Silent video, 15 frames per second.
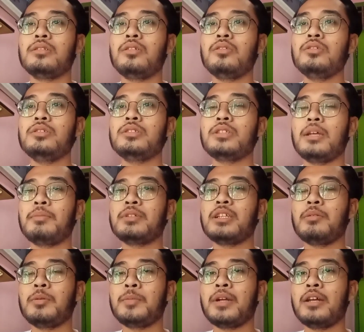terus
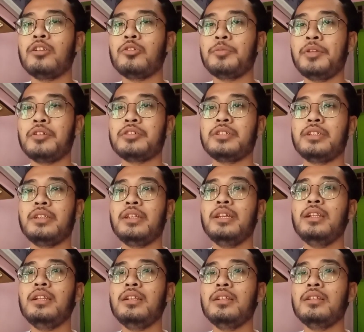sama-sama mengandung
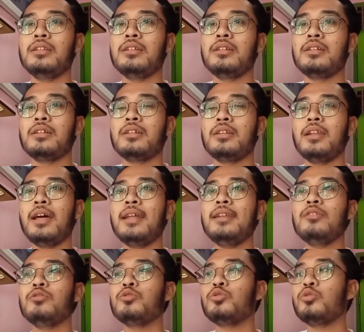minoxidil dan
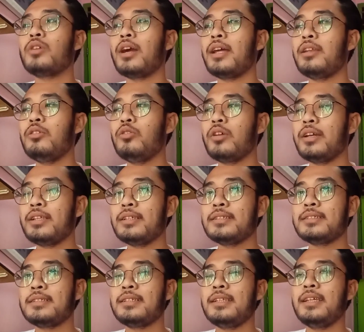untuk kandungannya
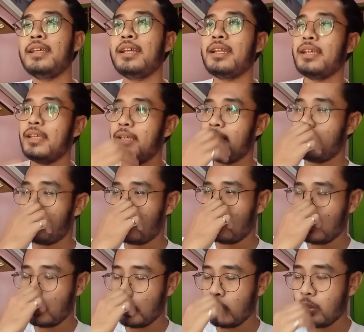sendiri
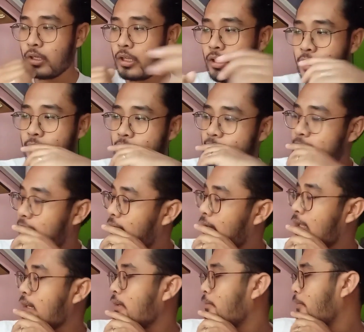itu kalau nggak
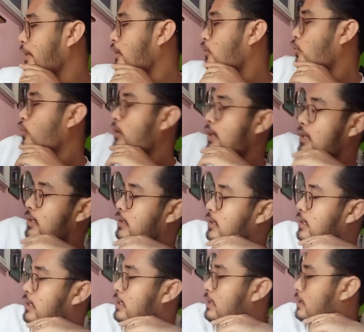salah lebih kurang
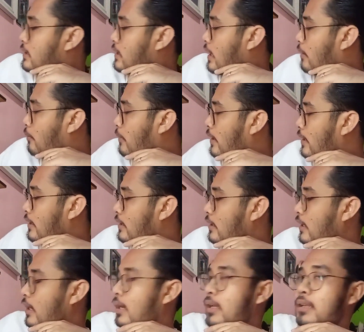sama
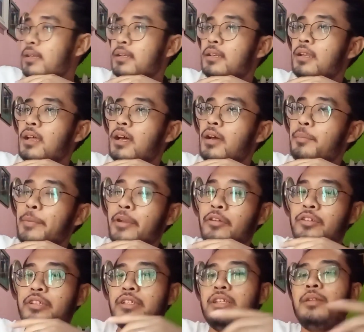dengan uh,
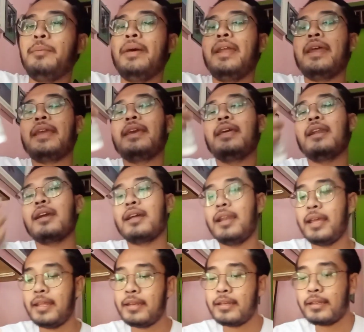minoxidil merek
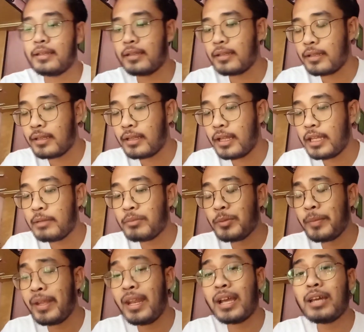Kirkland dan yang
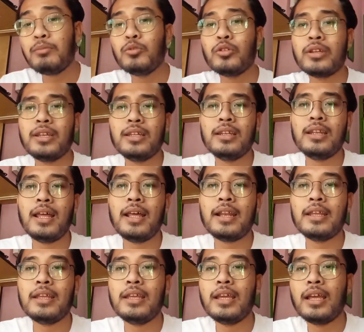membedakan mungkin
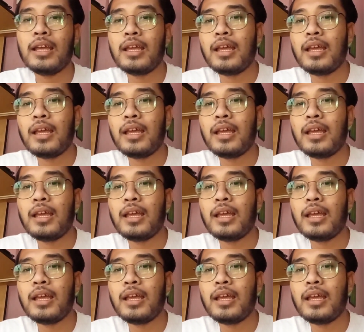dari